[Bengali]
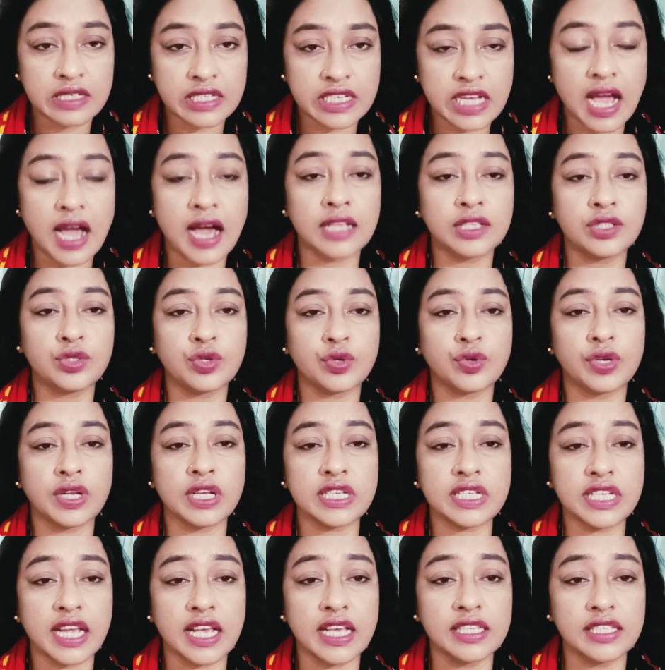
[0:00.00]
সাহায্য করে
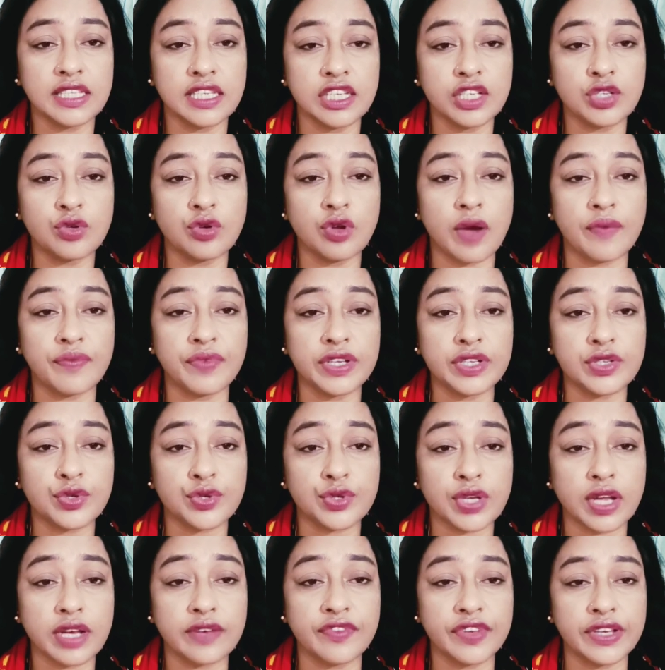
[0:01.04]
সেই জিনিসগুলো আপনি
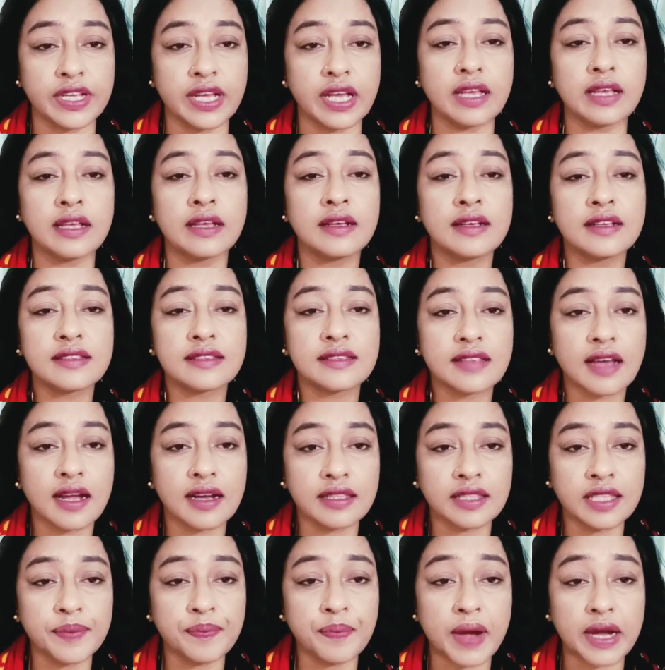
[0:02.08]
সোশ্যাল মিডিয়ায়
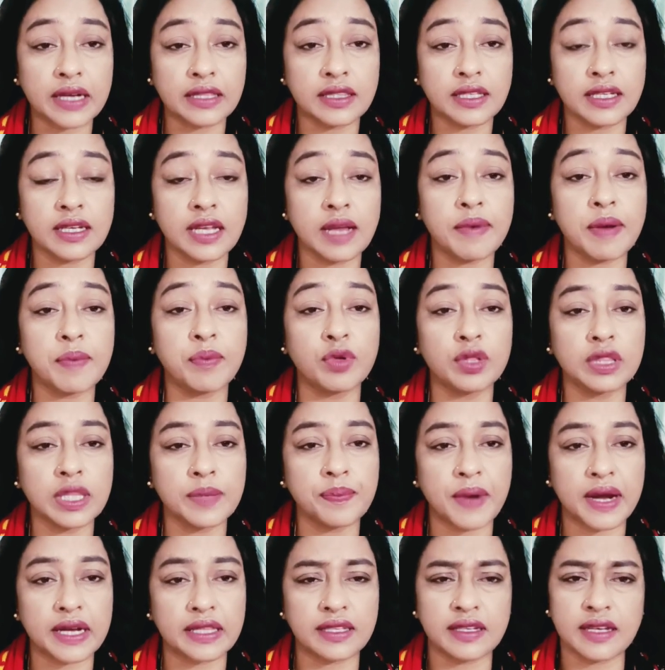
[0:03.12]
সারতে পারতেন না বা বলতে
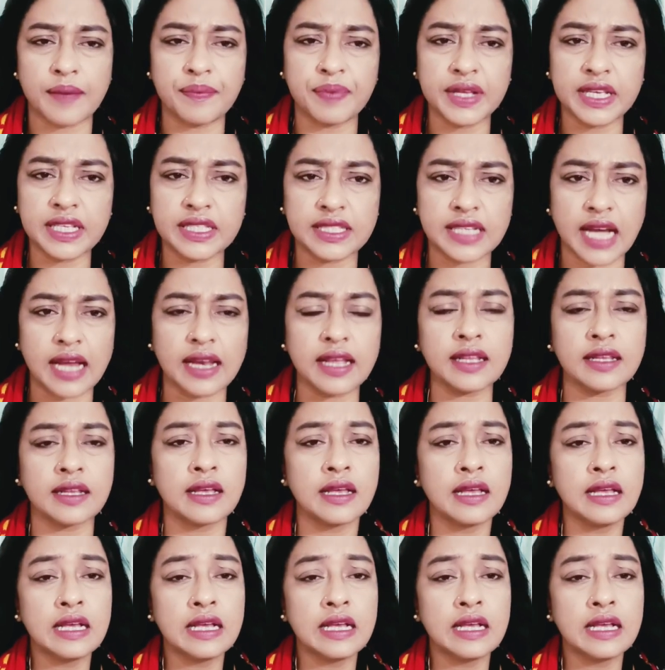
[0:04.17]
পারতেন না আপনি কি জানেন